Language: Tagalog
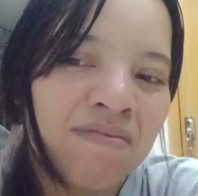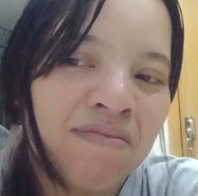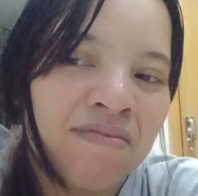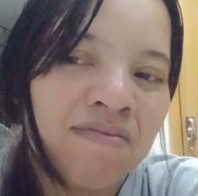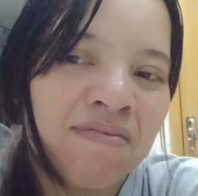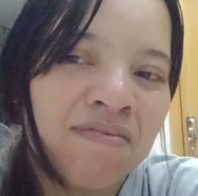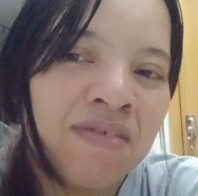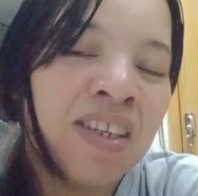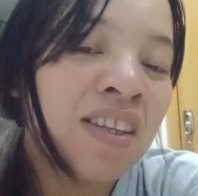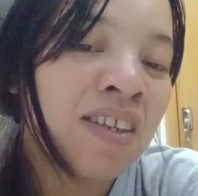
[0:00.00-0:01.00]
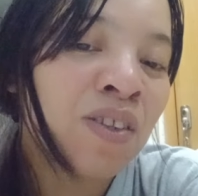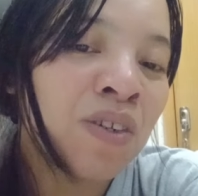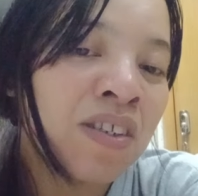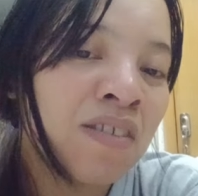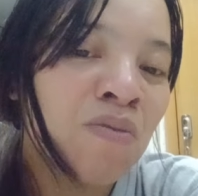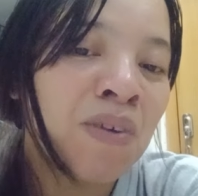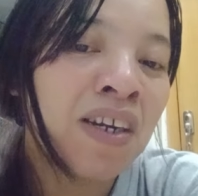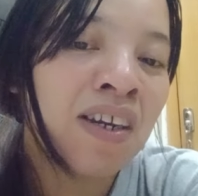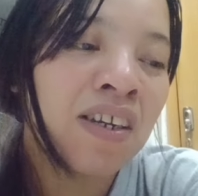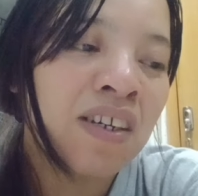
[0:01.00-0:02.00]
hindi na to is, kumbaga,
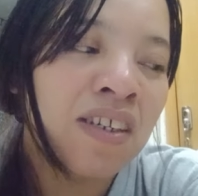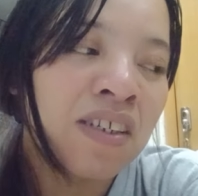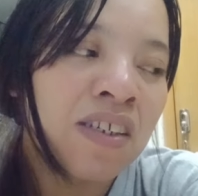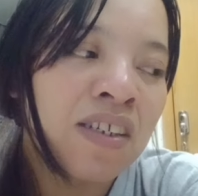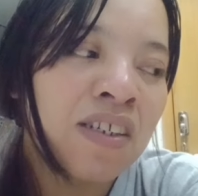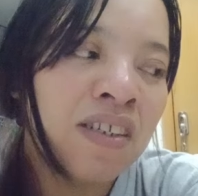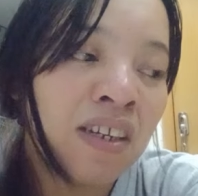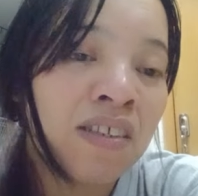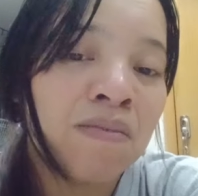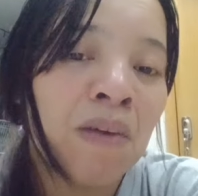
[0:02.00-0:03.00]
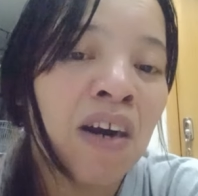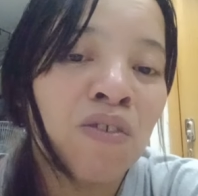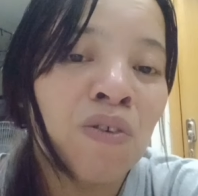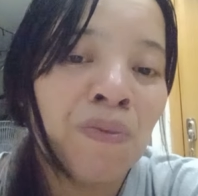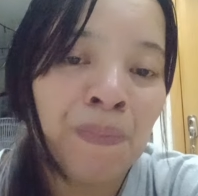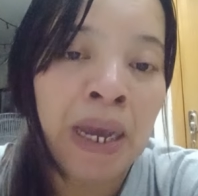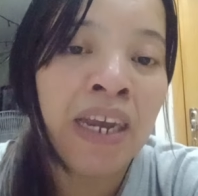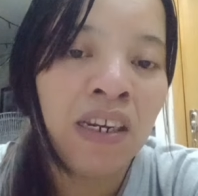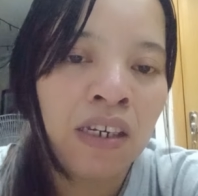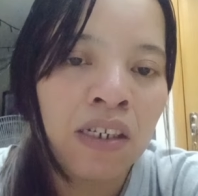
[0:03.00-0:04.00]
yes, bagong pain.
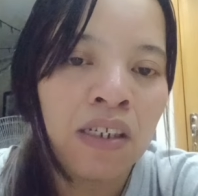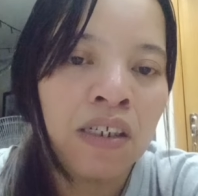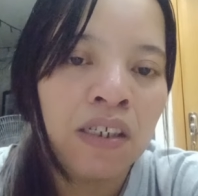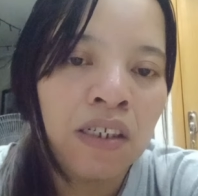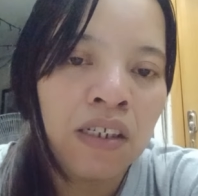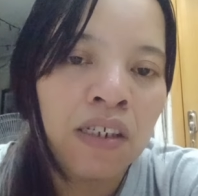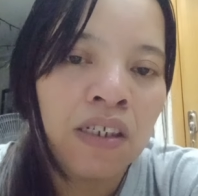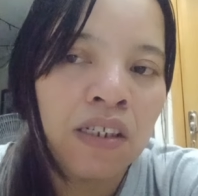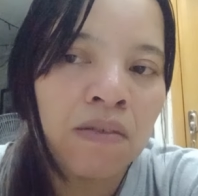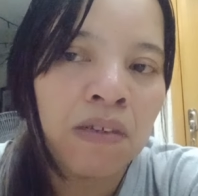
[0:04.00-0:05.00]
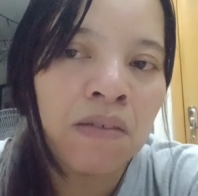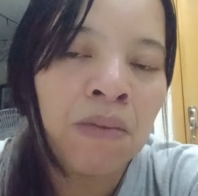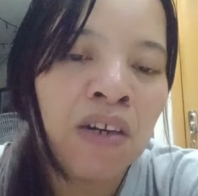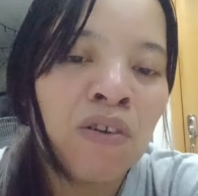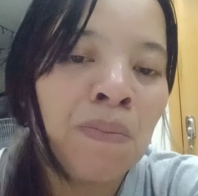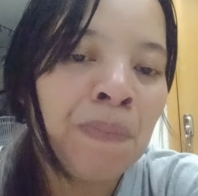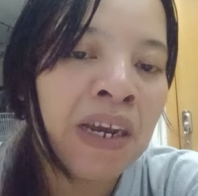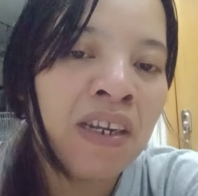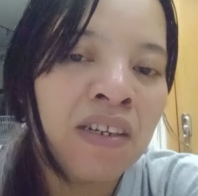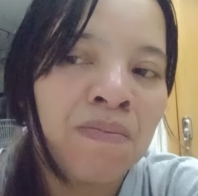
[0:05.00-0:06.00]
Bagong
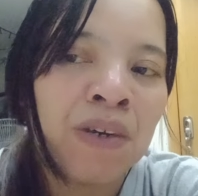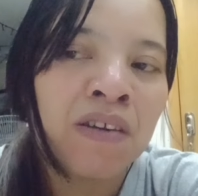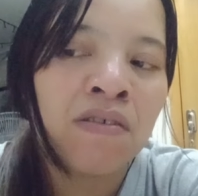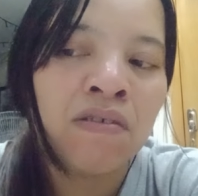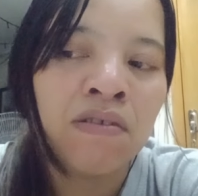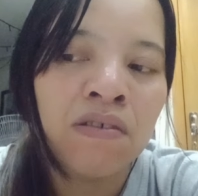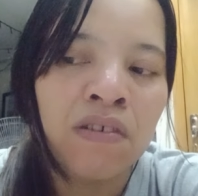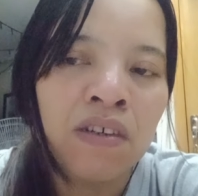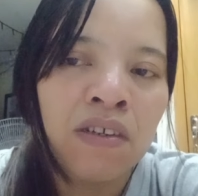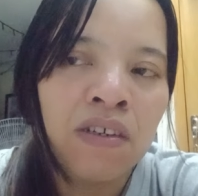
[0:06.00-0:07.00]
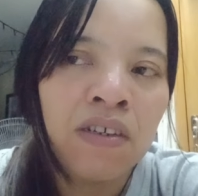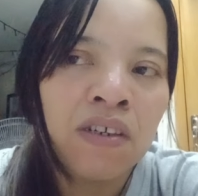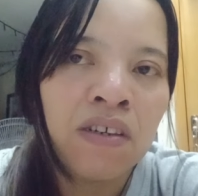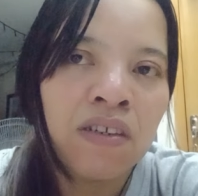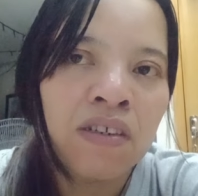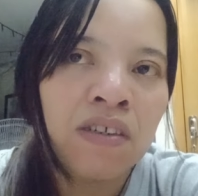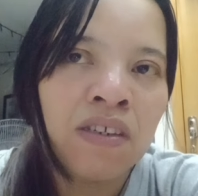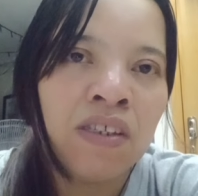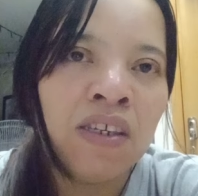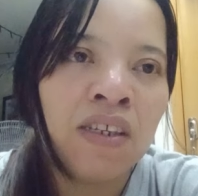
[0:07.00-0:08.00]
pain. Pero, hindi
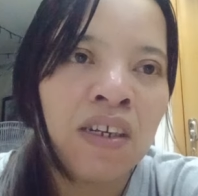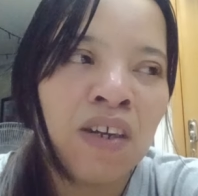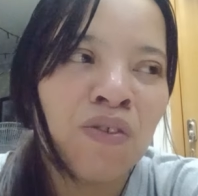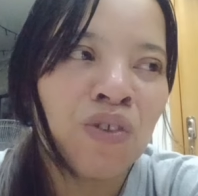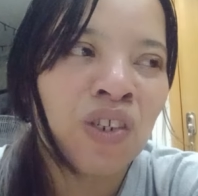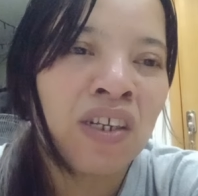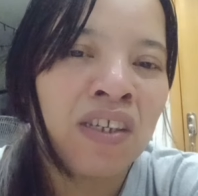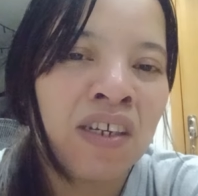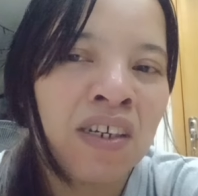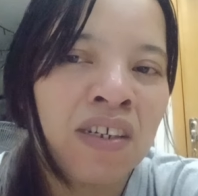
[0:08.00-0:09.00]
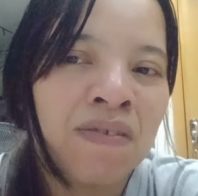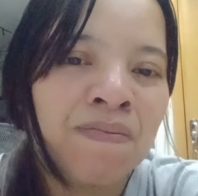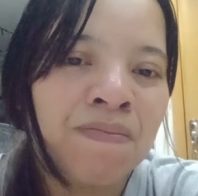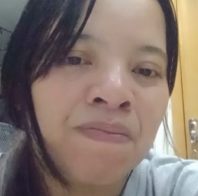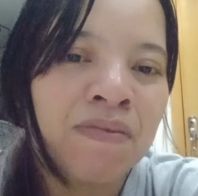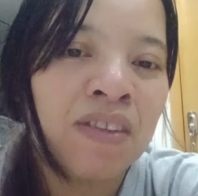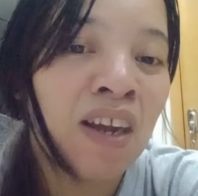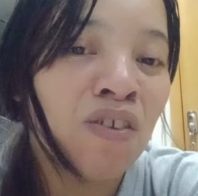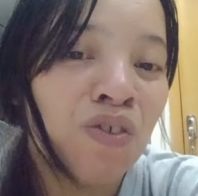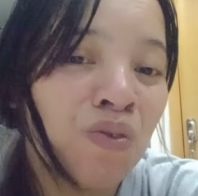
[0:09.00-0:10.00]
na ganoon siya na, lalo
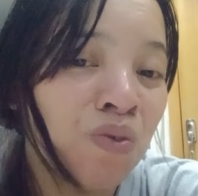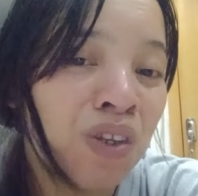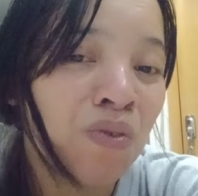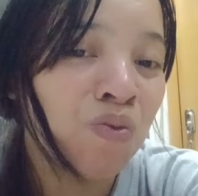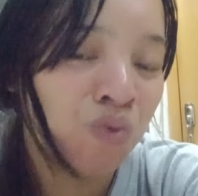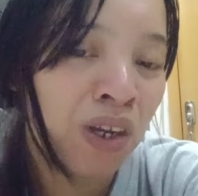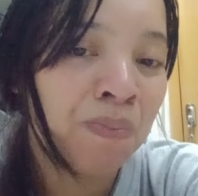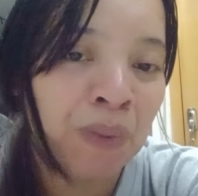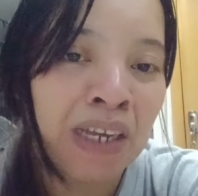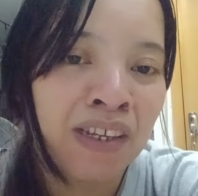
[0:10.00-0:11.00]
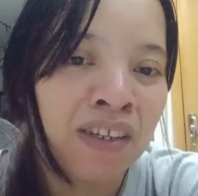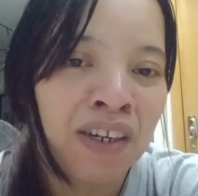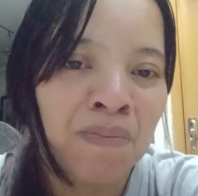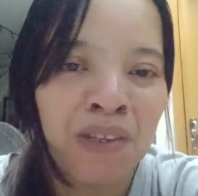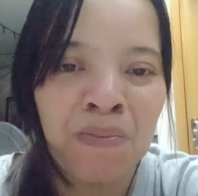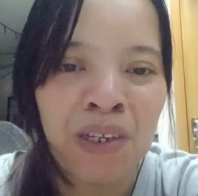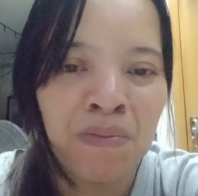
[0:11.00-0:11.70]
yung unang-unang pain na naramdaman mo